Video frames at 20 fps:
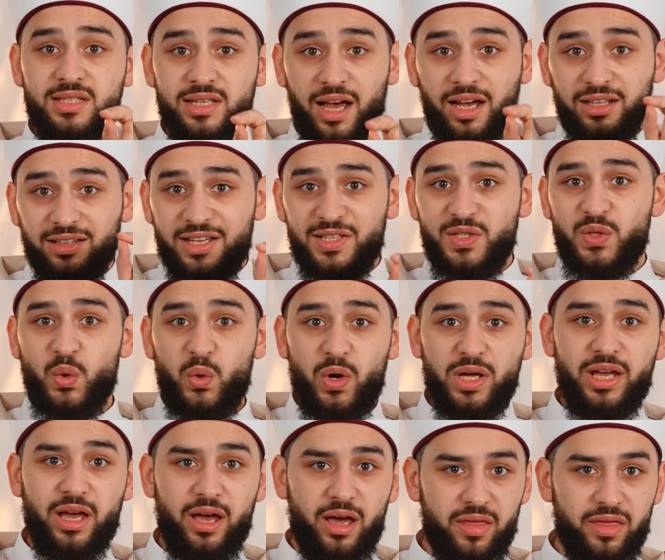سأختصر
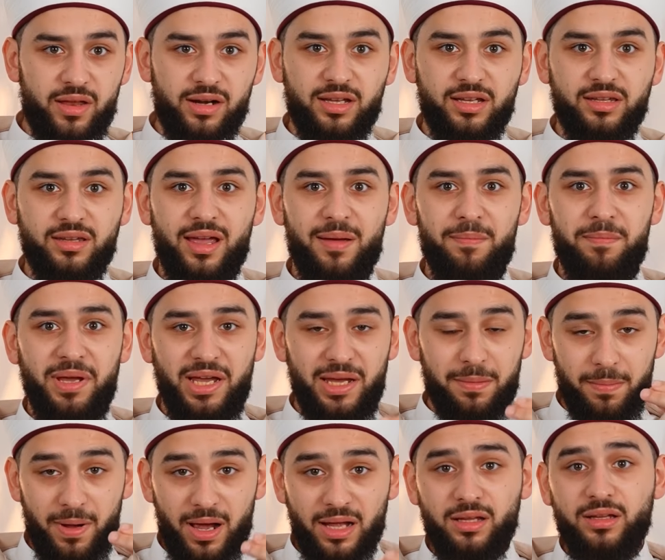لك هذا الكتاب
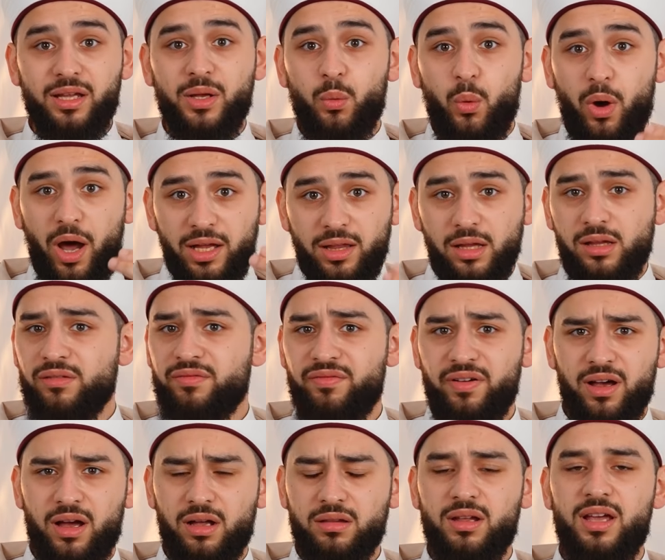بعبادة واحدة
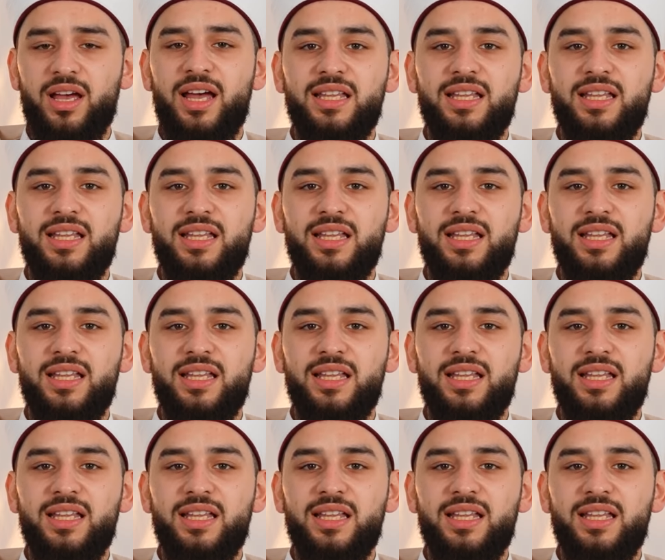فقط